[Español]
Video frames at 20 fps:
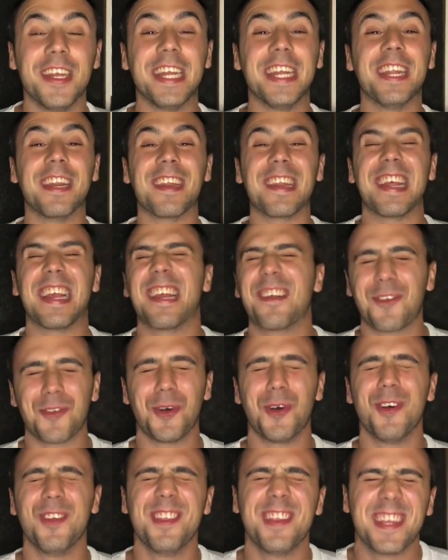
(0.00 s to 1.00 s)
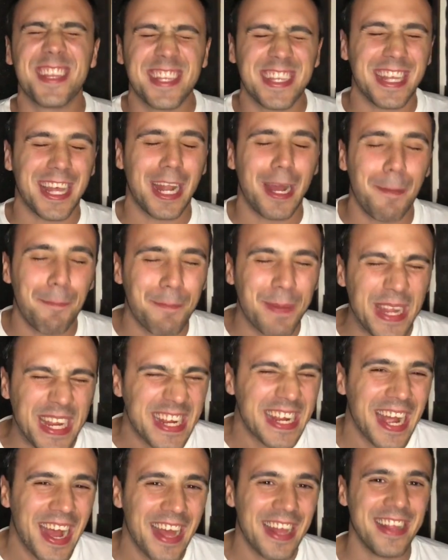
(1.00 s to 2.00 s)
y
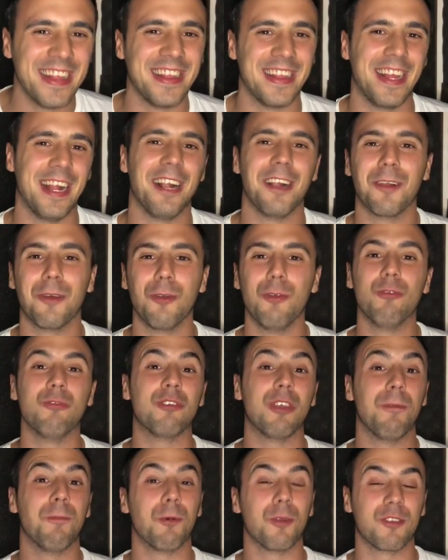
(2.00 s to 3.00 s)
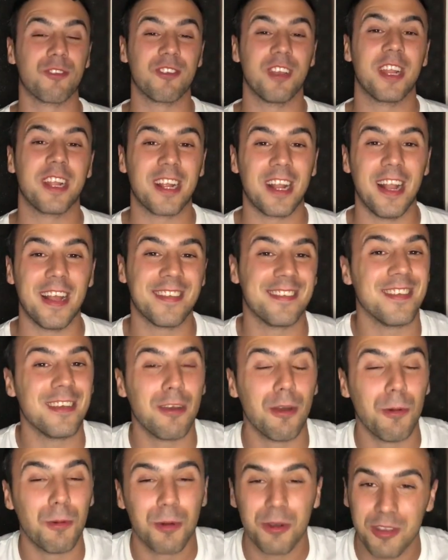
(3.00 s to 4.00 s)
recontrapicante el cruce por ser
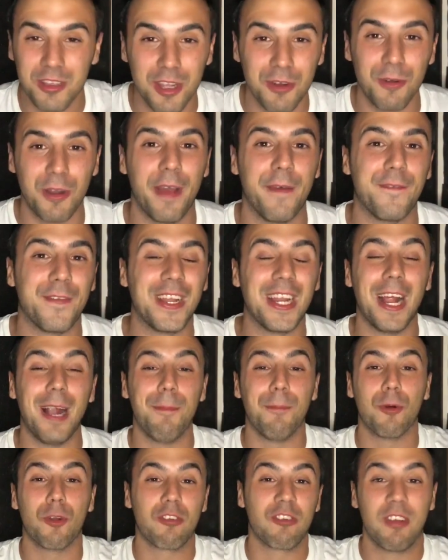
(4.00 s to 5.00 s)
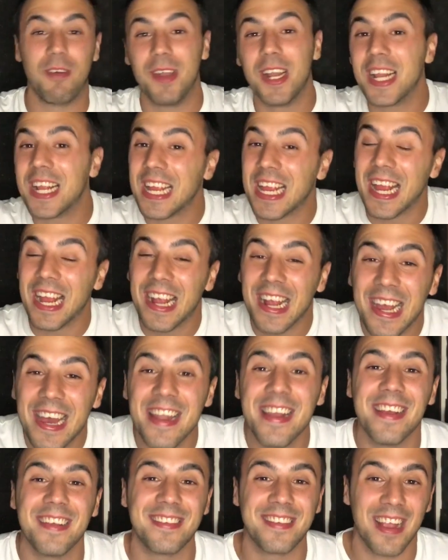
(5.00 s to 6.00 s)
clásico, por ser una final, por saber quién
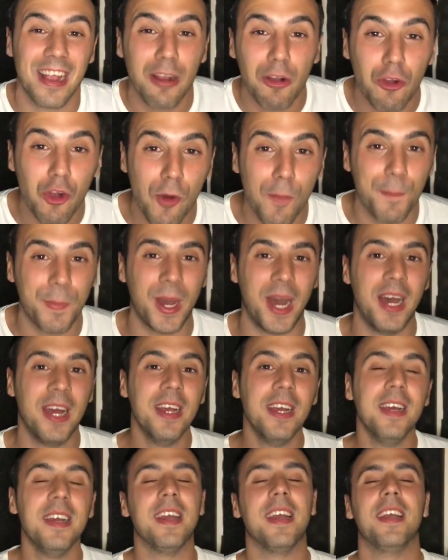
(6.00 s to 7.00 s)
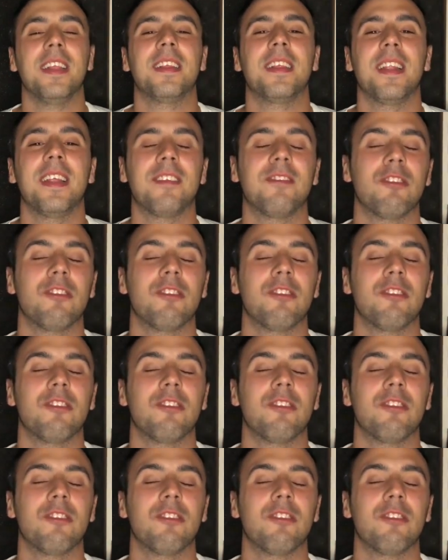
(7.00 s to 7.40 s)
gana esa copa entre